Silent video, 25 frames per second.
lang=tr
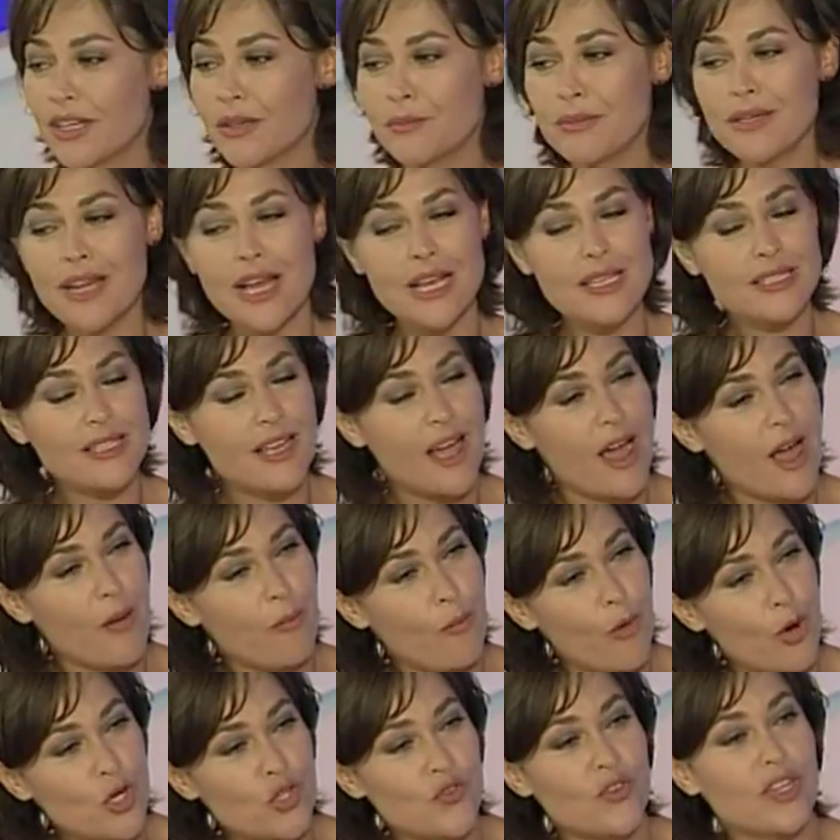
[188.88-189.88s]
Biraz daha
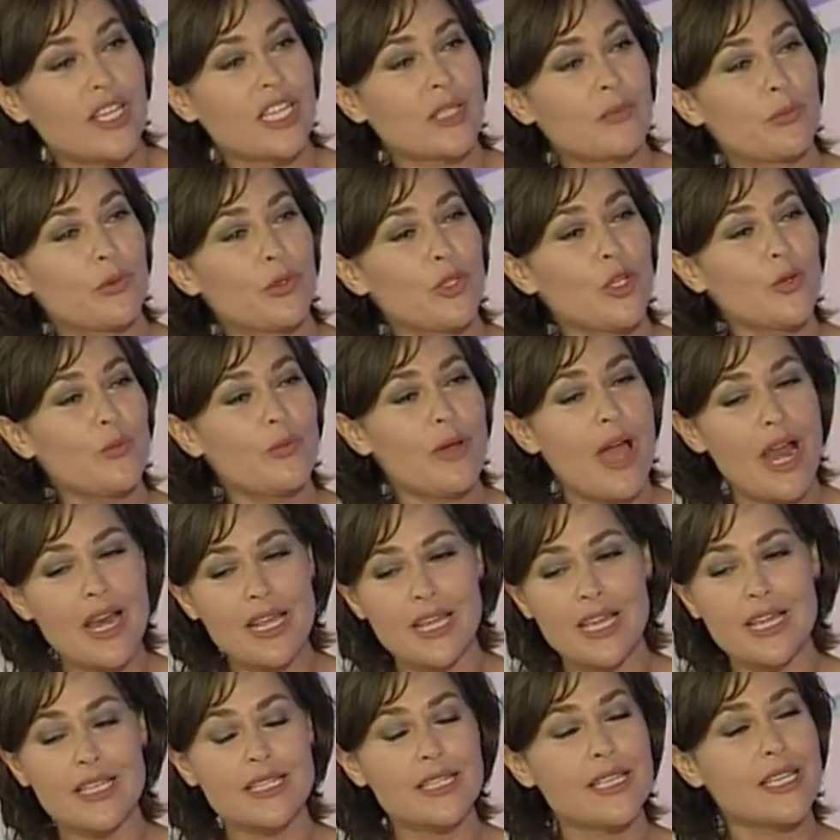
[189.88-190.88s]
boş vakit bulup
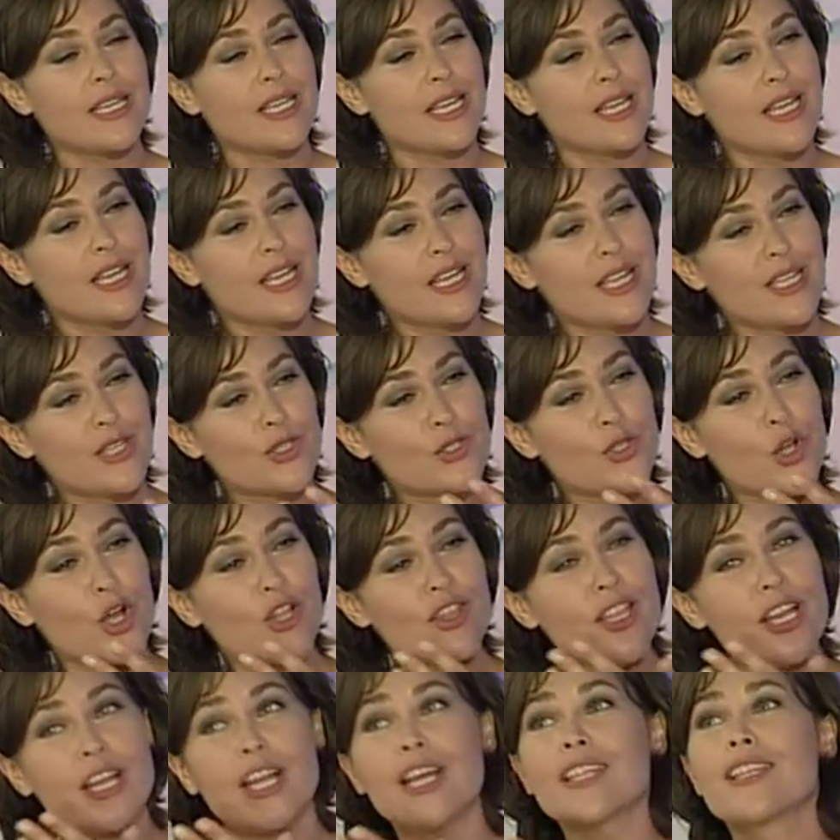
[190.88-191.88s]
herkesi Benim nasıl vaktim sonuna
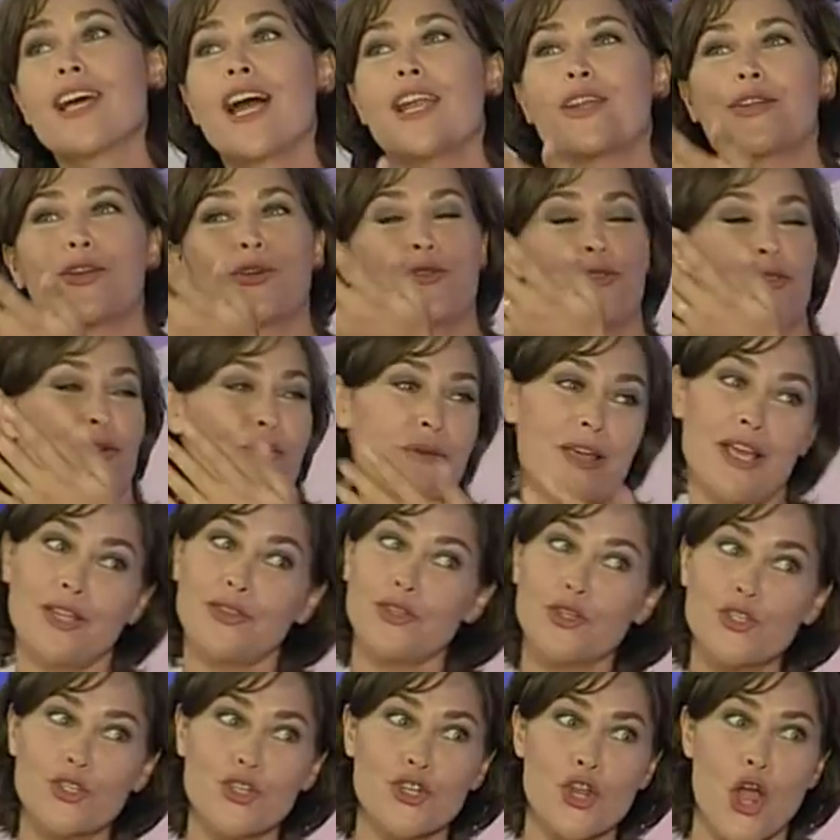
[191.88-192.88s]
oluyormuş? kadar götürmeyi
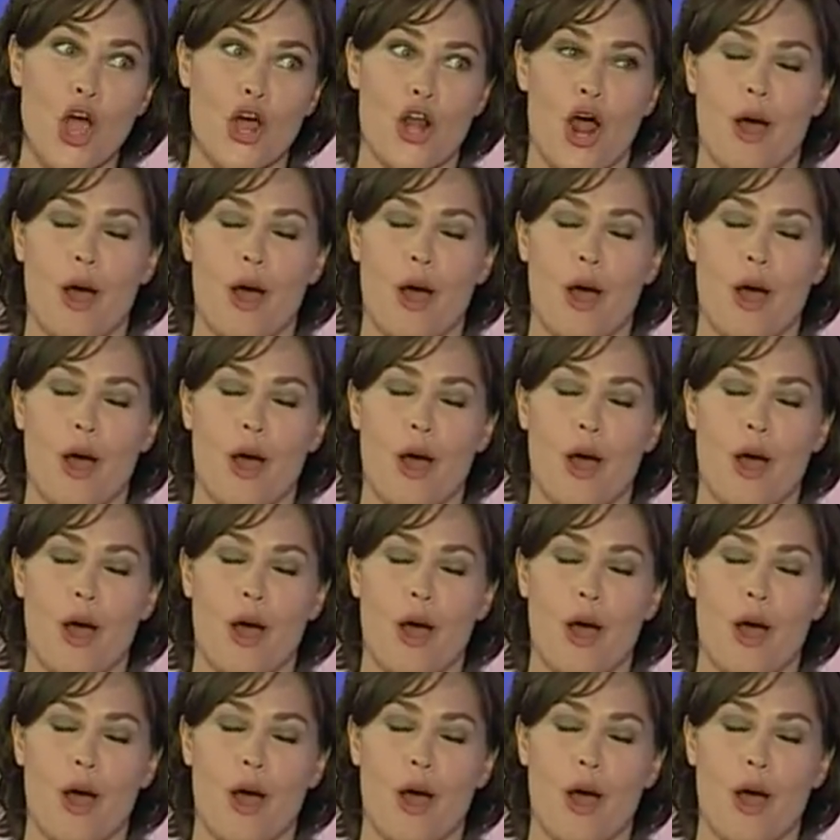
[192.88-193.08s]
düşünüyorum.